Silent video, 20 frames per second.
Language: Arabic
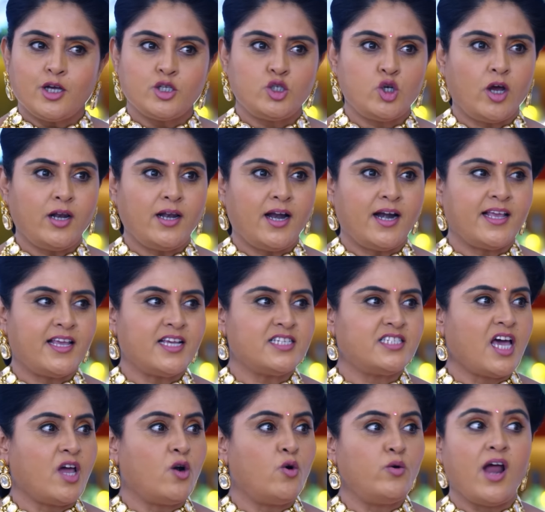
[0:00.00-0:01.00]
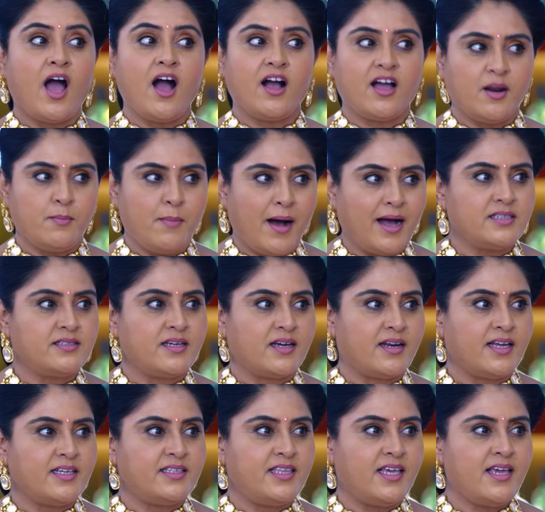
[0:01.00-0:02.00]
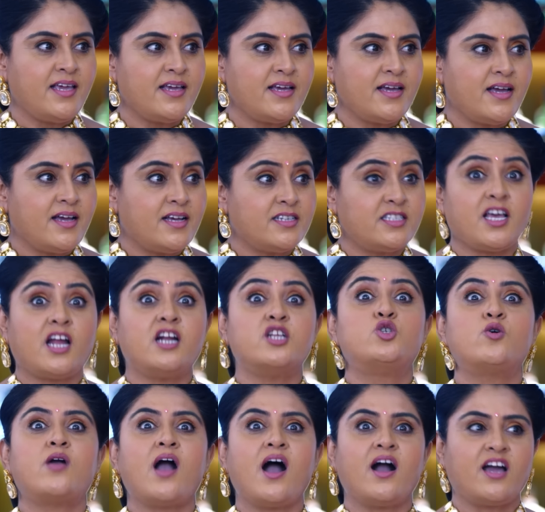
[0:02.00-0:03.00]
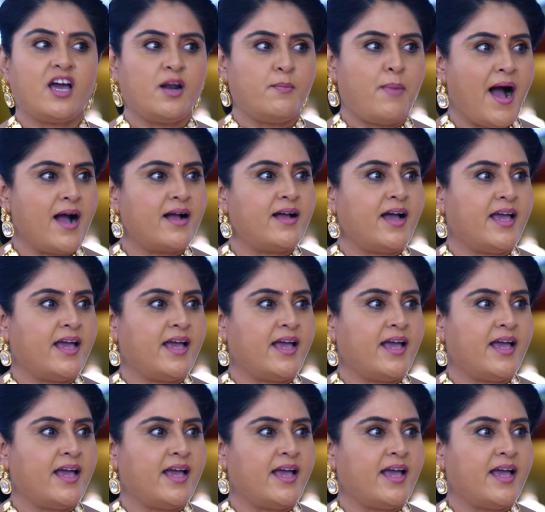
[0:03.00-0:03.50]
البنت اللي كانت مستعده تقاتل معنا هربت لفوق من